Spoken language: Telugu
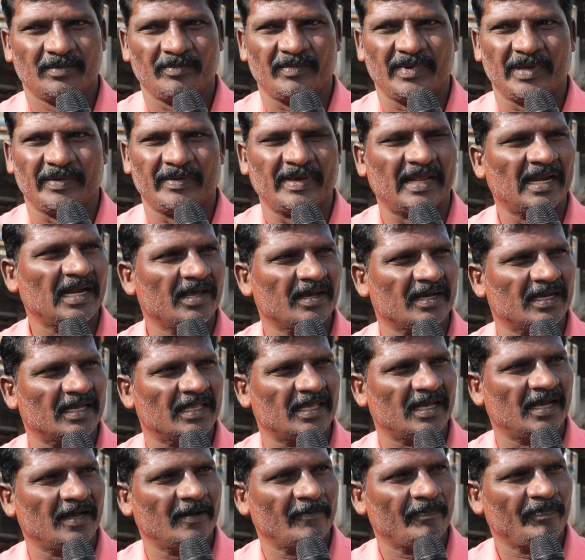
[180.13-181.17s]
మేము వెళ్ళలేం
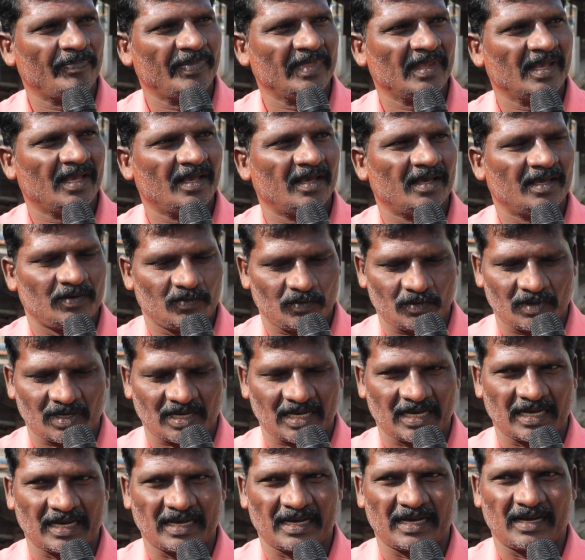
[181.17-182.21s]
కదా ఒక
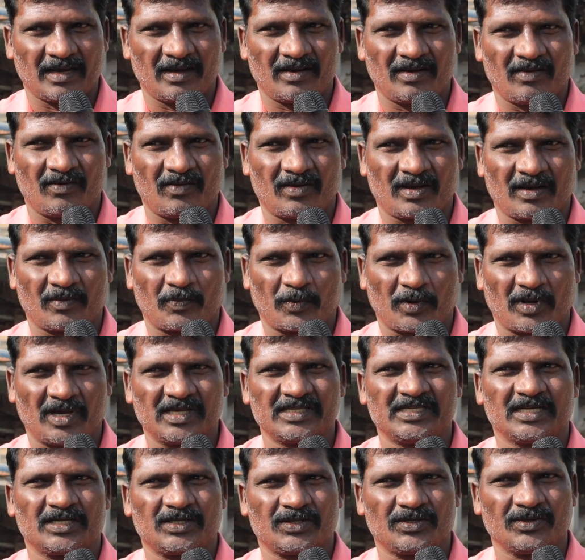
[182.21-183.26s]
ఒక
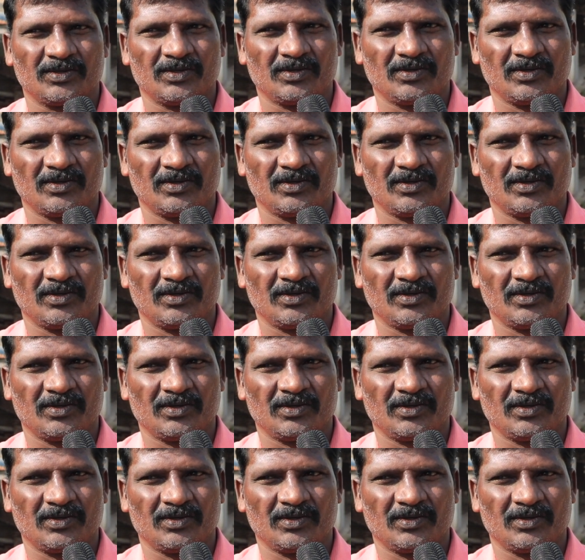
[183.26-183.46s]
ప్రాజెక్టు